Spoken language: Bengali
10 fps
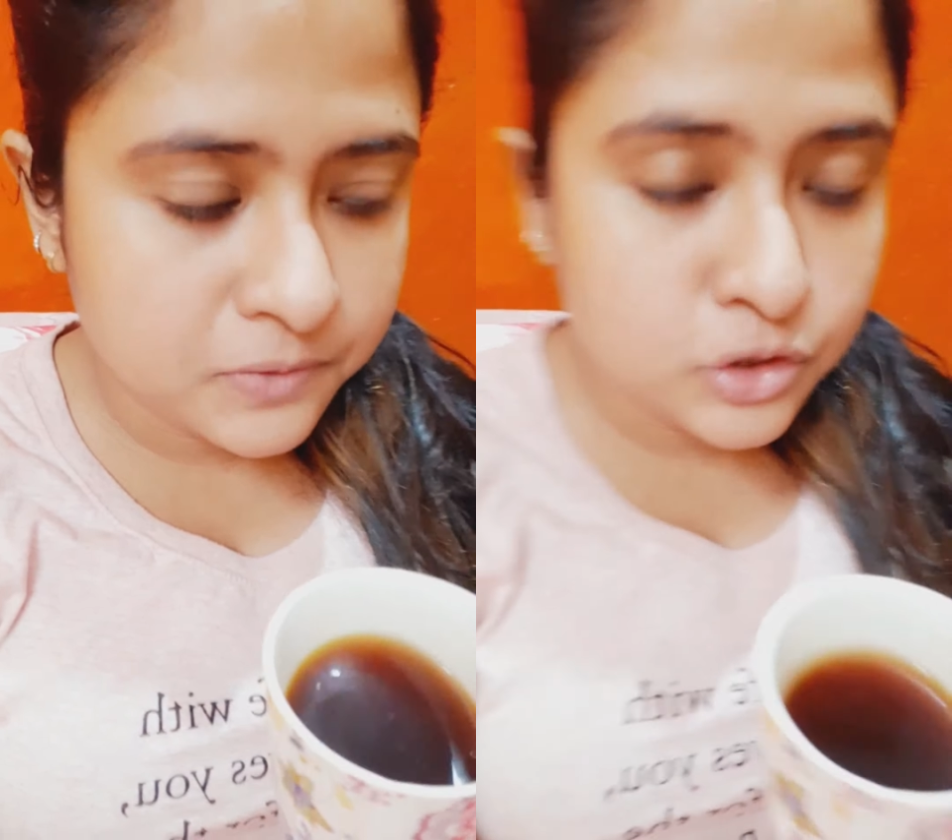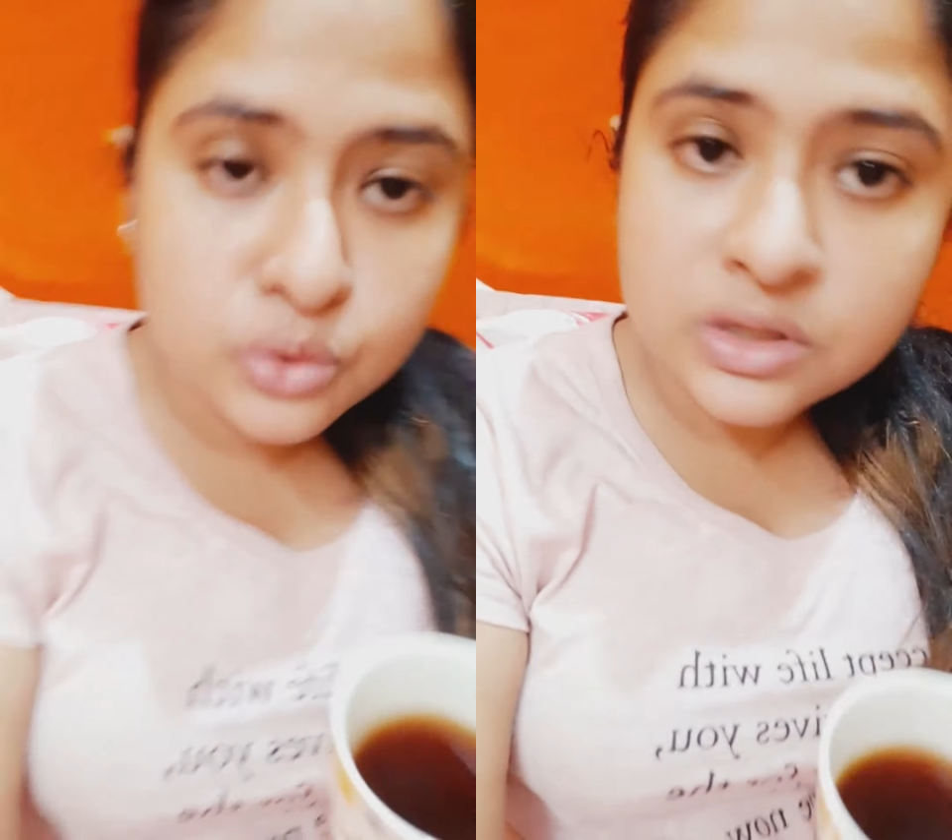
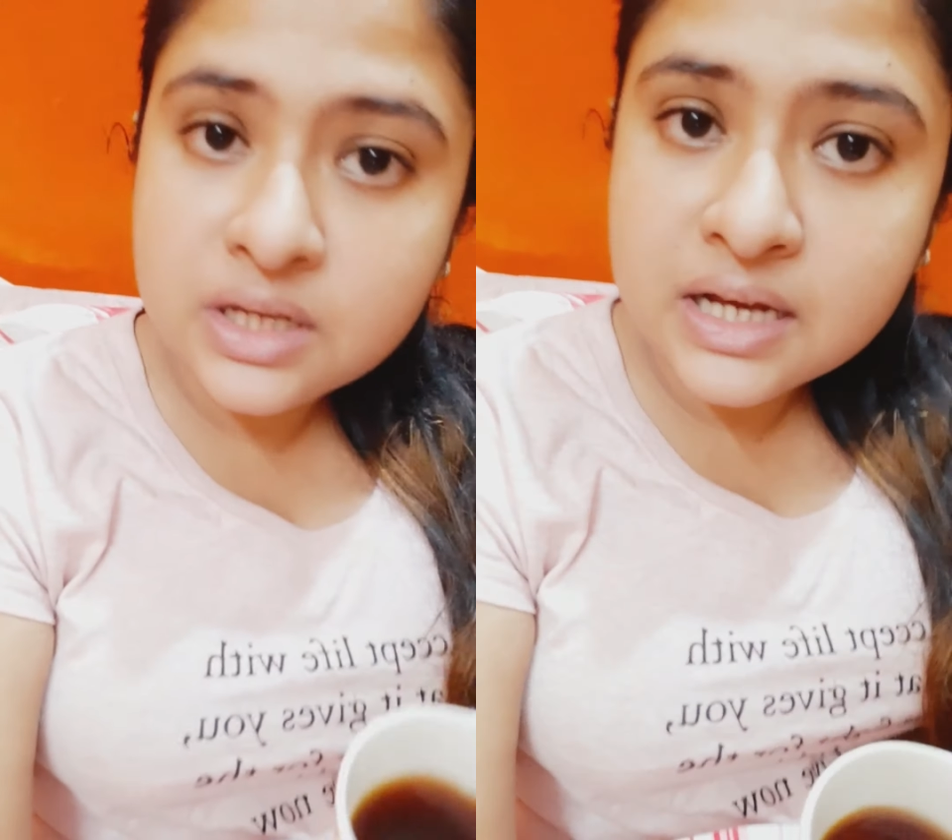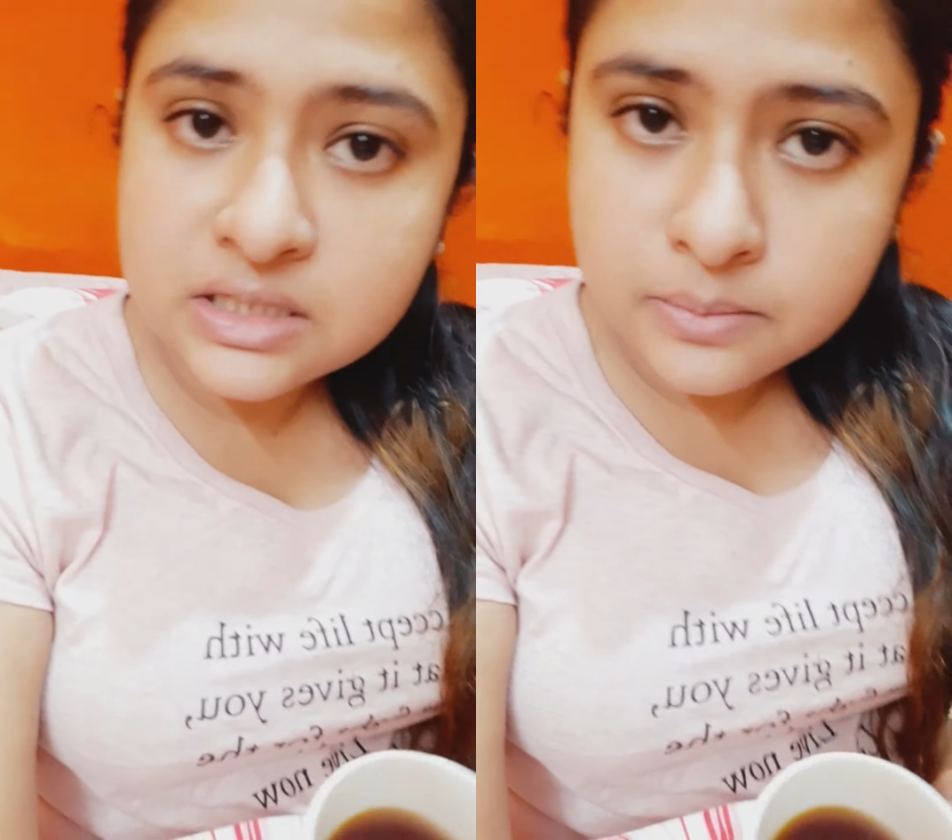সর্দি
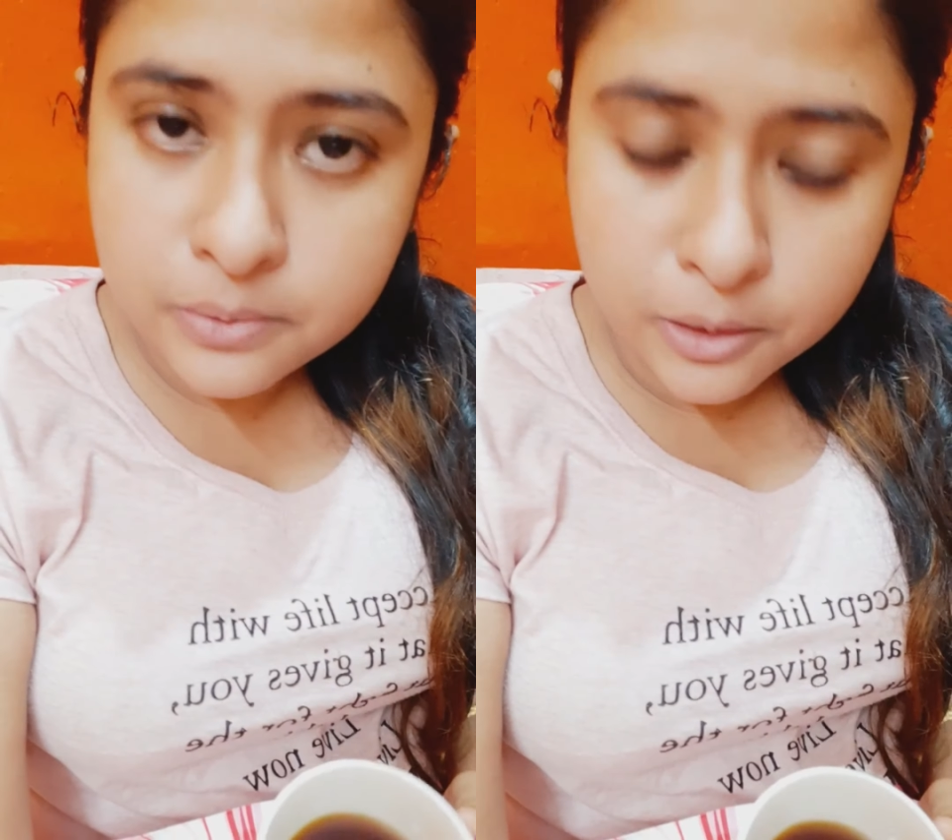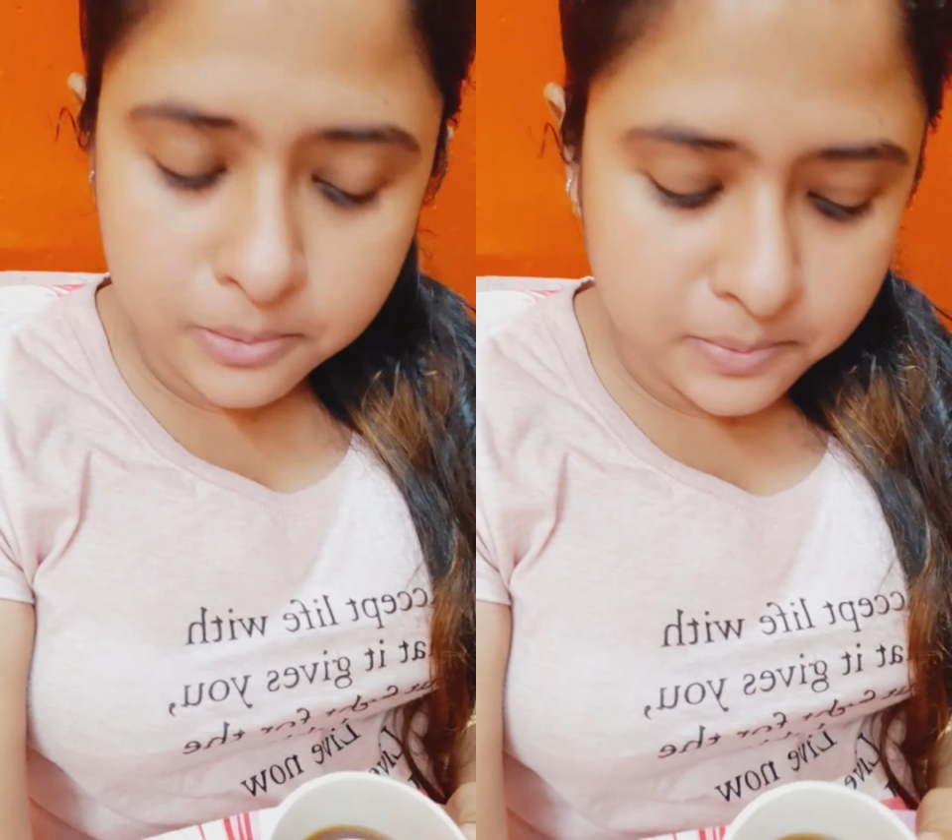কাশির
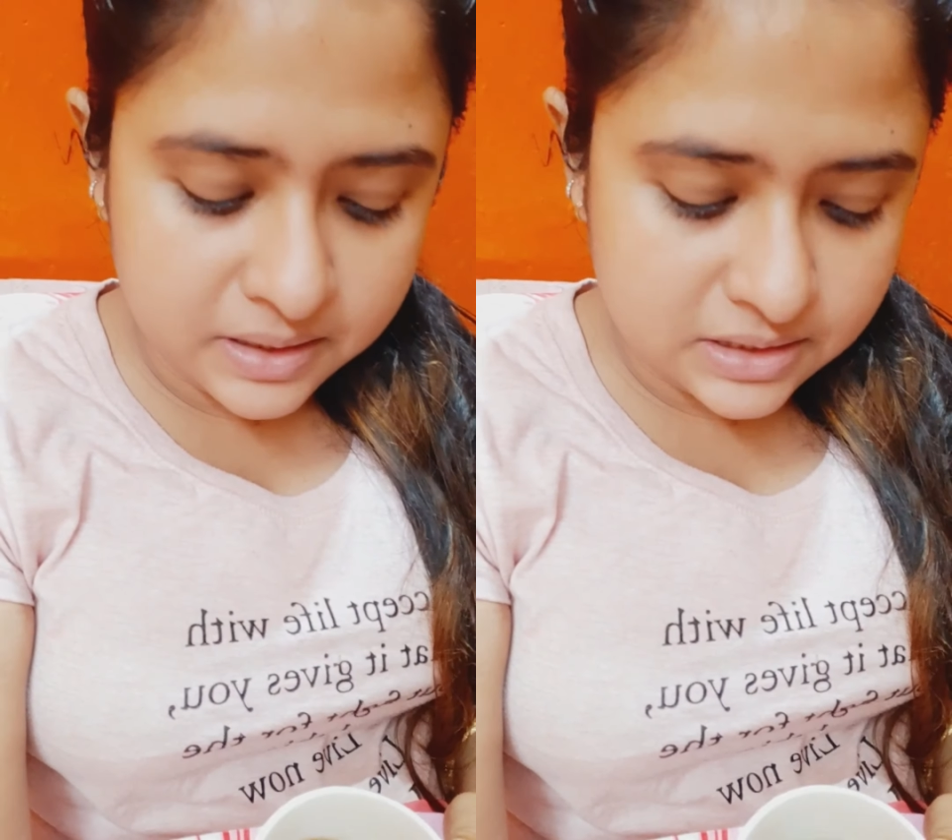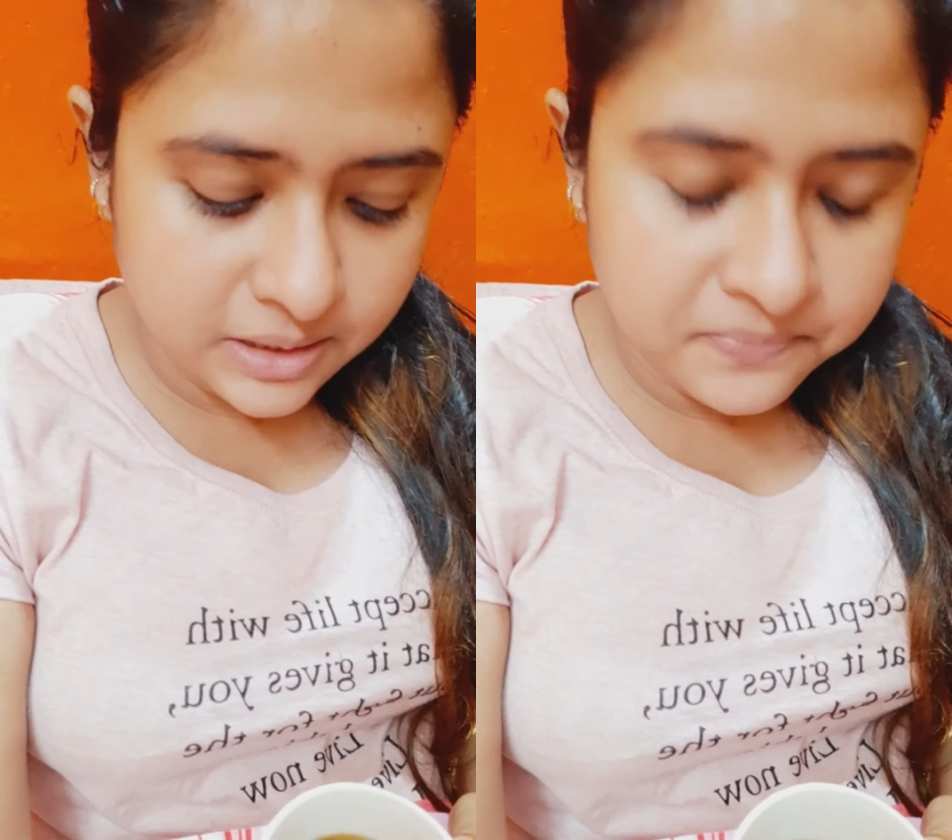প্রবলেম
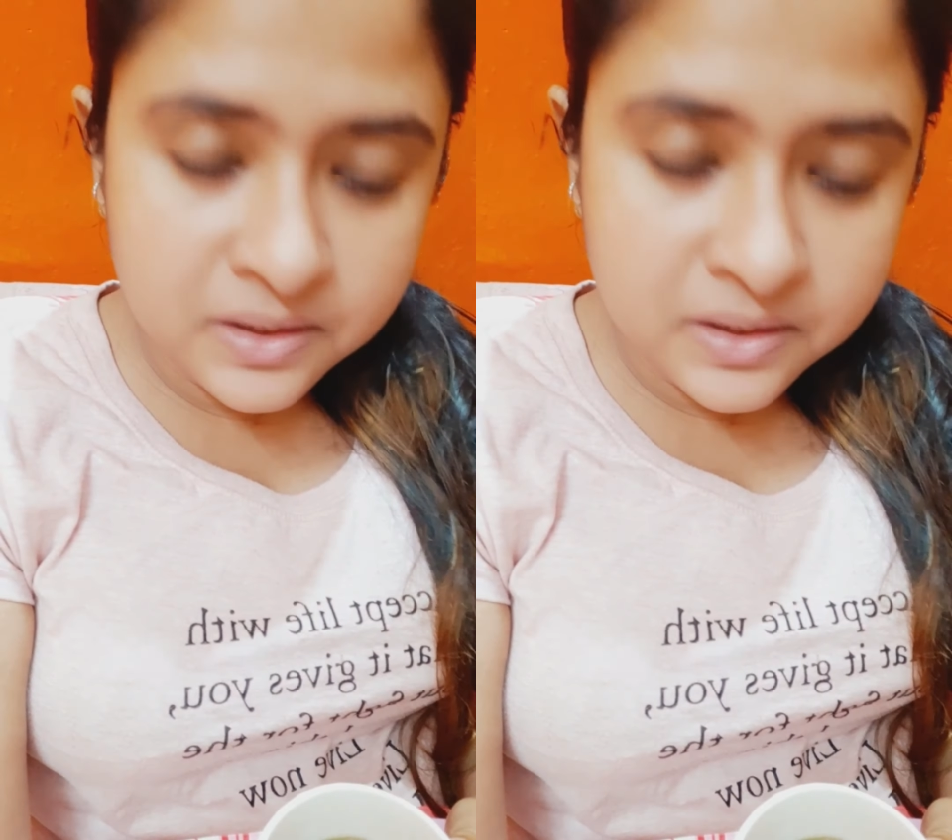আছে